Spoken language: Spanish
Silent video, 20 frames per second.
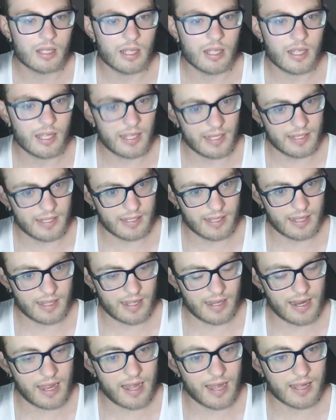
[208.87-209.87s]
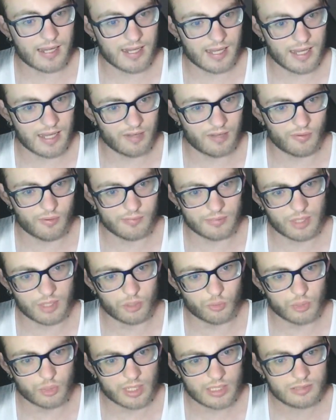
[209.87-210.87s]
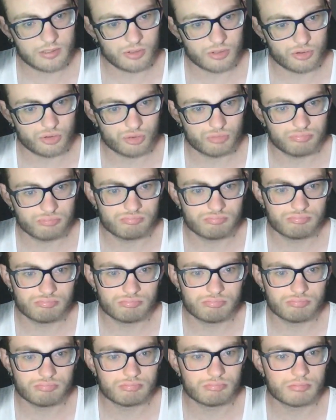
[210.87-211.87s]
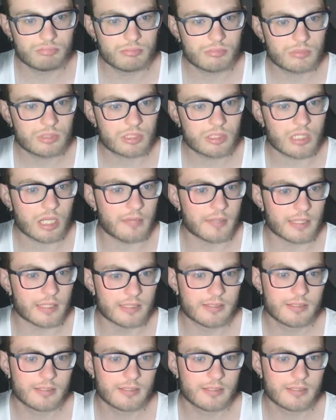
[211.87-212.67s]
Eh, llegué a ganar 9 euritos, ¿sabes?